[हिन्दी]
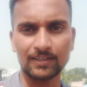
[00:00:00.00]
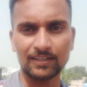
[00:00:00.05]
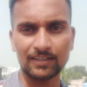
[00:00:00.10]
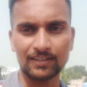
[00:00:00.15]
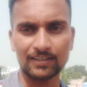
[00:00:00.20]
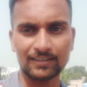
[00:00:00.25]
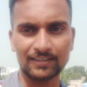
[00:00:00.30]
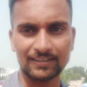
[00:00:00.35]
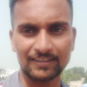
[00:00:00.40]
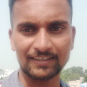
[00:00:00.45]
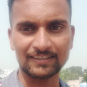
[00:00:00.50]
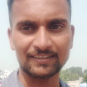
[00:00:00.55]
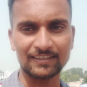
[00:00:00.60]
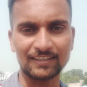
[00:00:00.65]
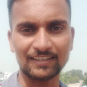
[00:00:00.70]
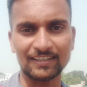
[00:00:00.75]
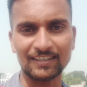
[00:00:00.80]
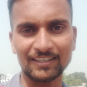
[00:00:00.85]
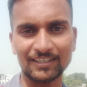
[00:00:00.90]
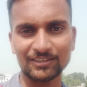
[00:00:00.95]
ना
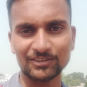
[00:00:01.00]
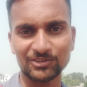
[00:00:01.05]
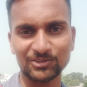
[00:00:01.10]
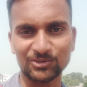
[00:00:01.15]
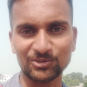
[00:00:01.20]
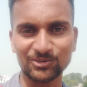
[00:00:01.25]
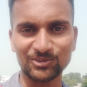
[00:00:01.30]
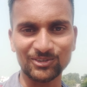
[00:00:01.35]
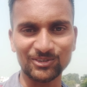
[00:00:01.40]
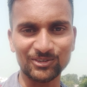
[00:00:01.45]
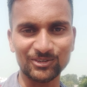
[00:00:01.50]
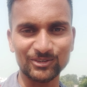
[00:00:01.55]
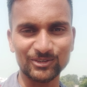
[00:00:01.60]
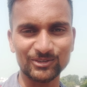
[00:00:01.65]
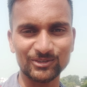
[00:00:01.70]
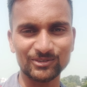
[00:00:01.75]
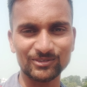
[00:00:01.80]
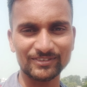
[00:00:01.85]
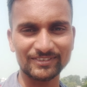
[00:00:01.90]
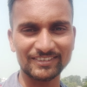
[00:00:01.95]
कैसा लगा तो
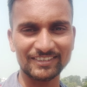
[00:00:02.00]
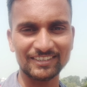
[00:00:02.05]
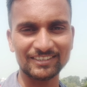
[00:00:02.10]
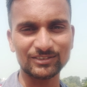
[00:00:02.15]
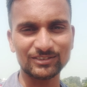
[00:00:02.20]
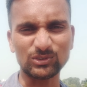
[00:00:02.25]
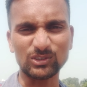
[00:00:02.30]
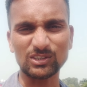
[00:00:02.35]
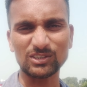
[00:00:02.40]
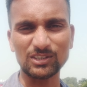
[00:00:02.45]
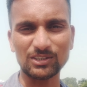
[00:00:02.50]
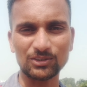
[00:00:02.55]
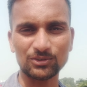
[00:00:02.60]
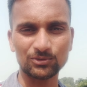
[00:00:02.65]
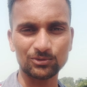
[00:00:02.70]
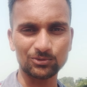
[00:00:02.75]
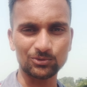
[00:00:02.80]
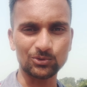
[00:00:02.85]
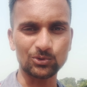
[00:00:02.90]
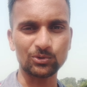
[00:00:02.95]
इस थोड़ा सा
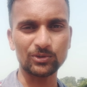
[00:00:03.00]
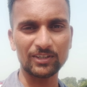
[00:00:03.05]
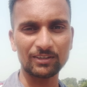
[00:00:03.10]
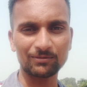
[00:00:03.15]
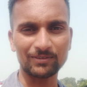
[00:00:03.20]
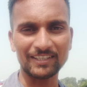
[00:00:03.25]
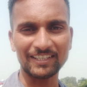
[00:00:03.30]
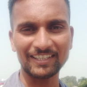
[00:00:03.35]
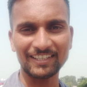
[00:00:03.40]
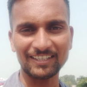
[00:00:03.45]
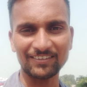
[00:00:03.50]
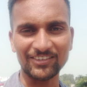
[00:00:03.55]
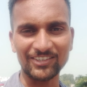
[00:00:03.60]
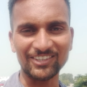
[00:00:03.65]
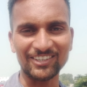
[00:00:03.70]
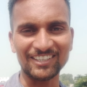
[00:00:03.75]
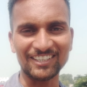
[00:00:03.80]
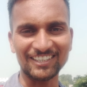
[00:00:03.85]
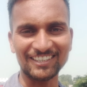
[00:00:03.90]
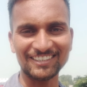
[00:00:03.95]
जोकिंग फ्रेंड है
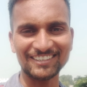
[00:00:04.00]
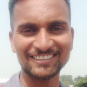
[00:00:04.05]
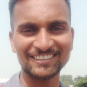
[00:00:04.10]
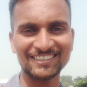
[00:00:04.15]
मेरा वाला